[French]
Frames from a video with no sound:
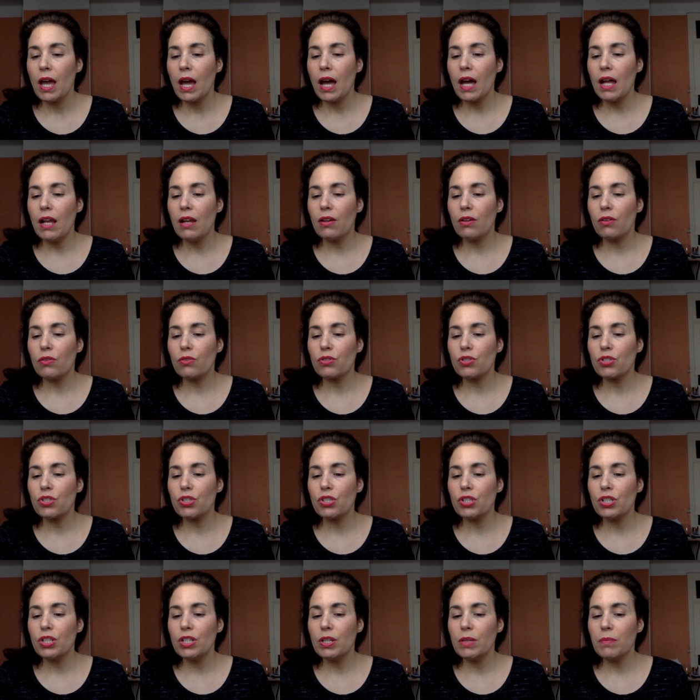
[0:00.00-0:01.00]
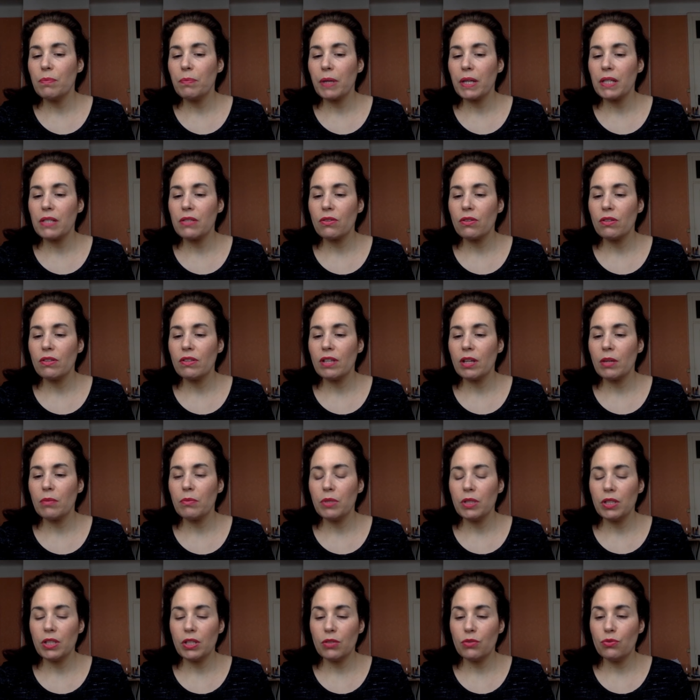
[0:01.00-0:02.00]
Alors, j'ai presque
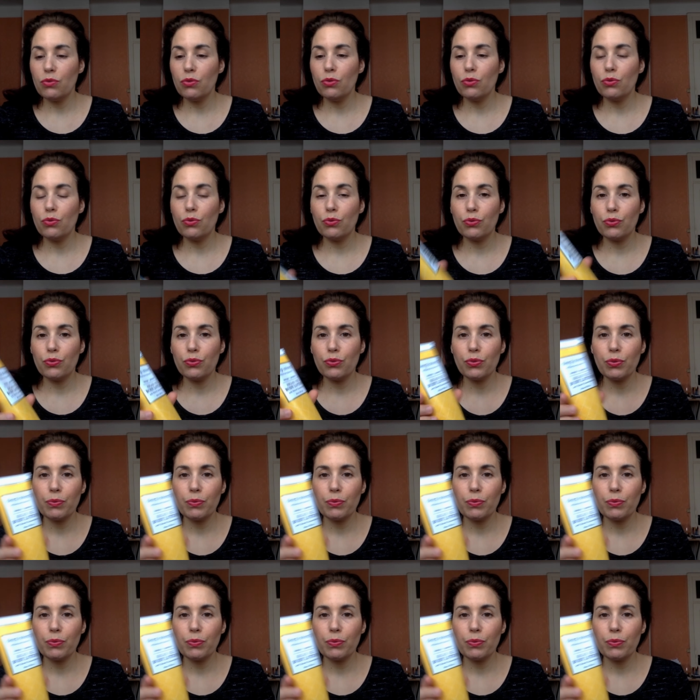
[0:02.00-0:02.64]
terminé du coup.